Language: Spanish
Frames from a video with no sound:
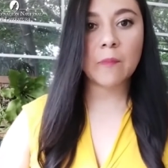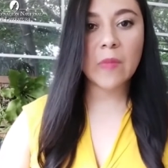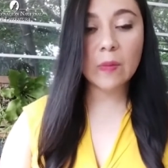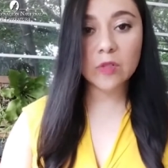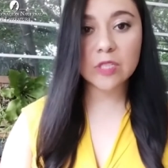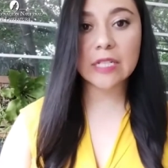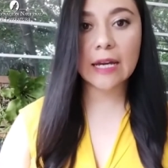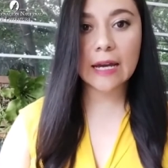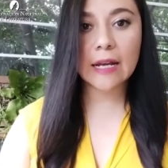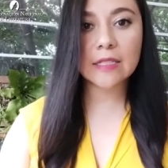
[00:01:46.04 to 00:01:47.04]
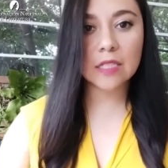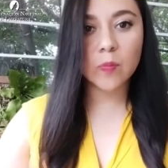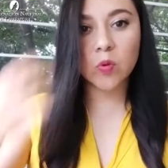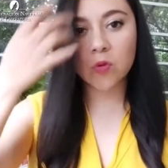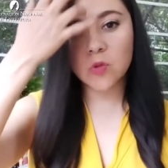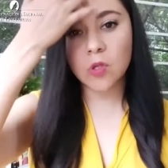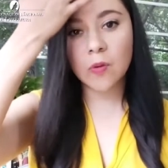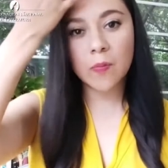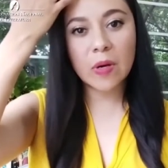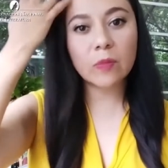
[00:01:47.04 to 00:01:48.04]
Vamos a llegar a este
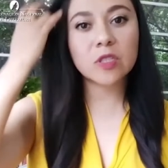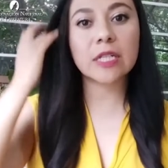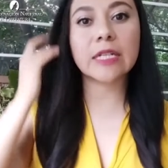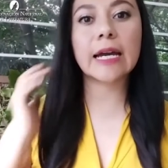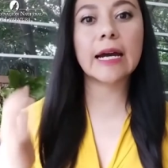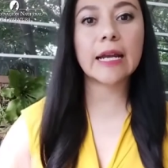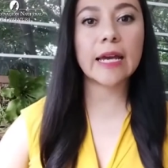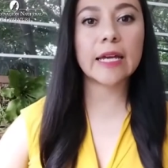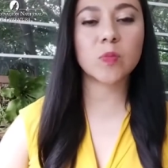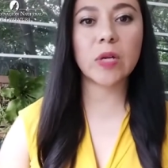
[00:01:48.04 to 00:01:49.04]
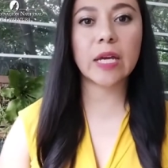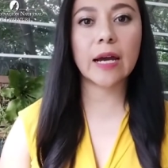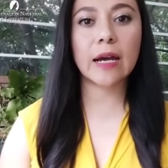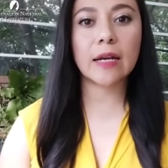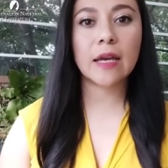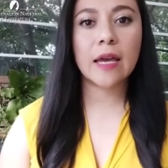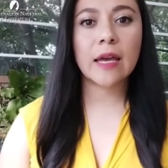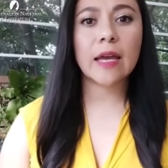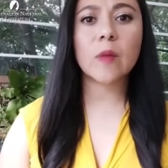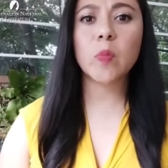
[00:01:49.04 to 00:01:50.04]
punto, vamos a llegar a explicar
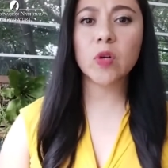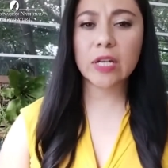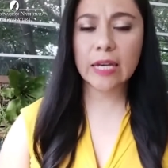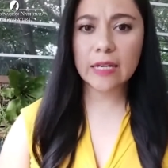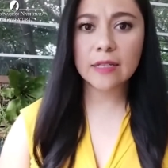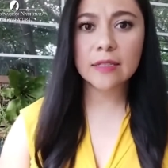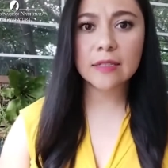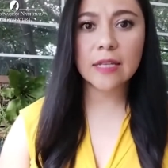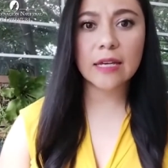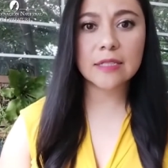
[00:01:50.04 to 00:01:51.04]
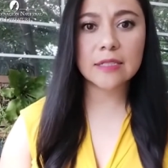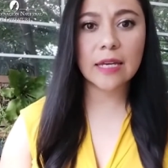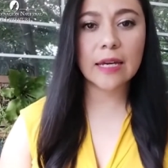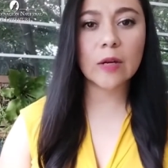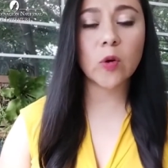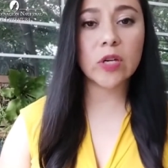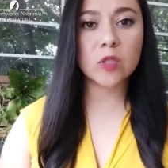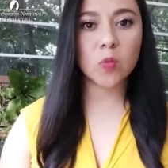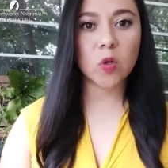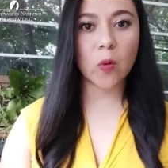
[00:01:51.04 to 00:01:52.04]
el porqué de este
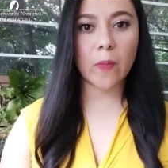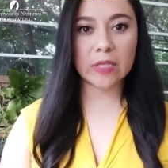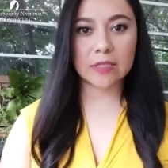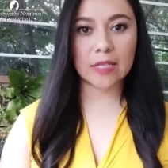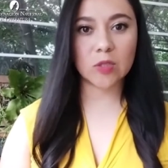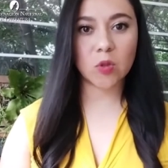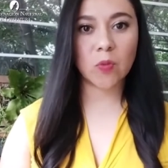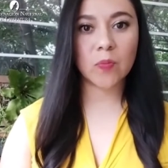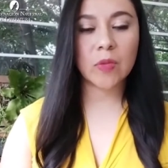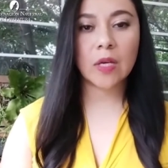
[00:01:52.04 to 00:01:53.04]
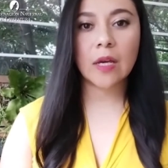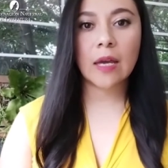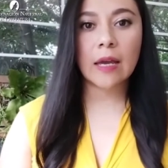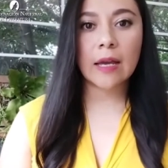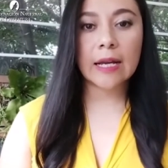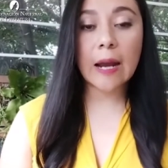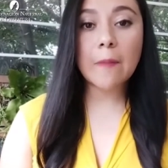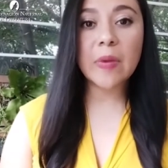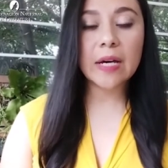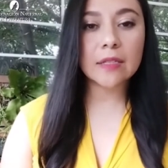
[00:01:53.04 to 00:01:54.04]
heroísmo romancesco
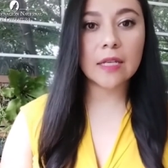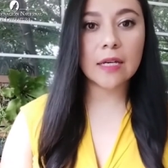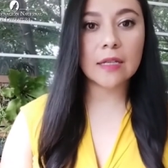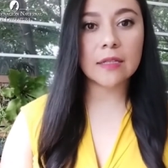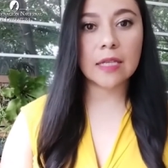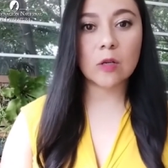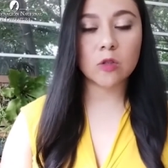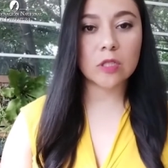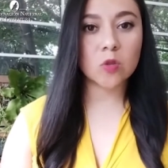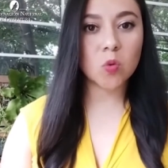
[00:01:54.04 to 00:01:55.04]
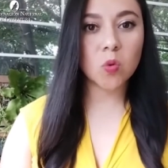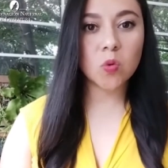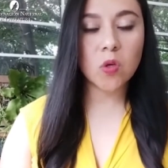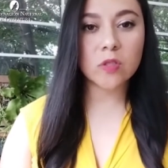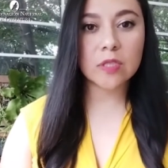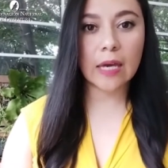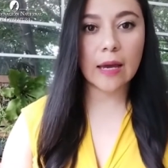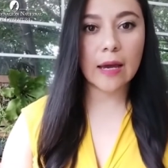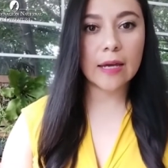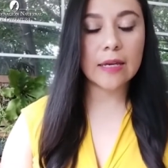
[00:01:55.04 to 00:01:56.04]
gran parte de los estudios que
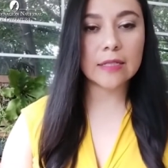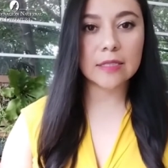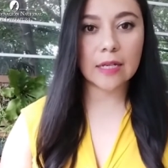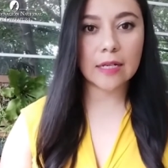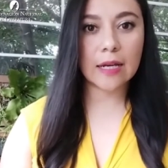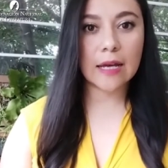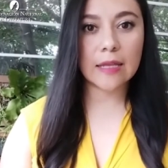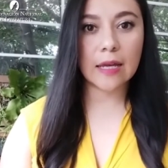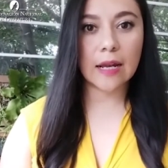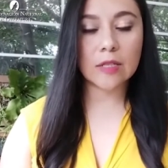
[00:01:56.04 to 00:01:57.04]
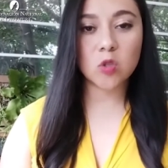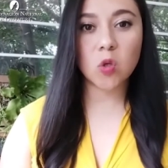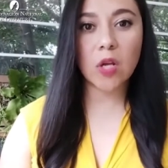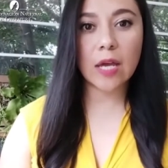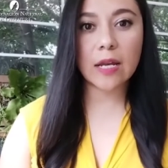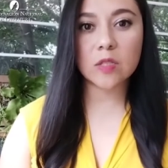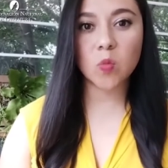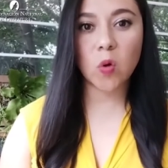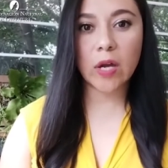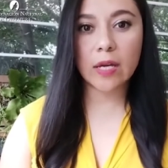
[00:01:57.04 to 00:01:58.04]
hay acerca de la historia de las
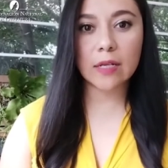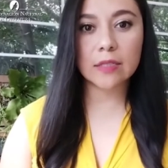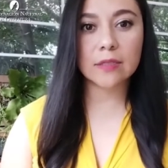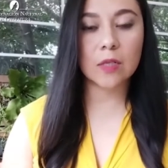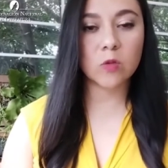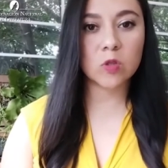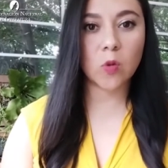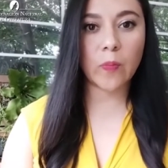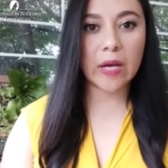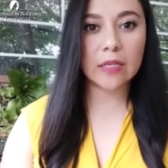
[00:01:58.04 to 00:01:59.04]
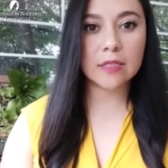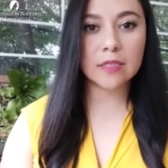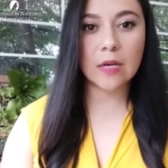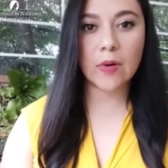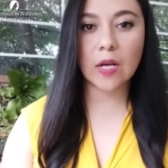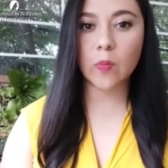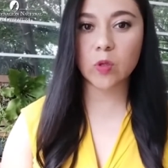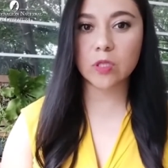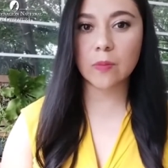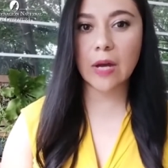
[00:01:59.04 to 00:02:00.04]
mujeres que en nuestro país llevan
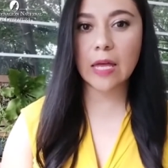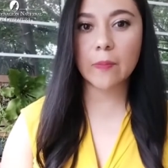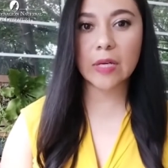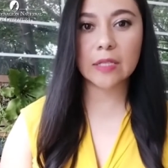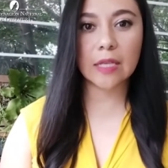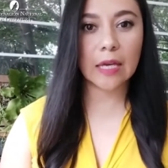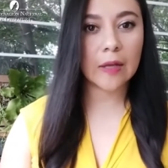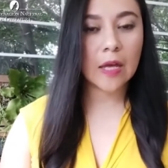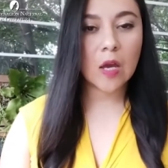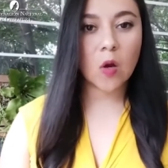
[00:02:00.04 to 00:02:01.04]
aproximadamente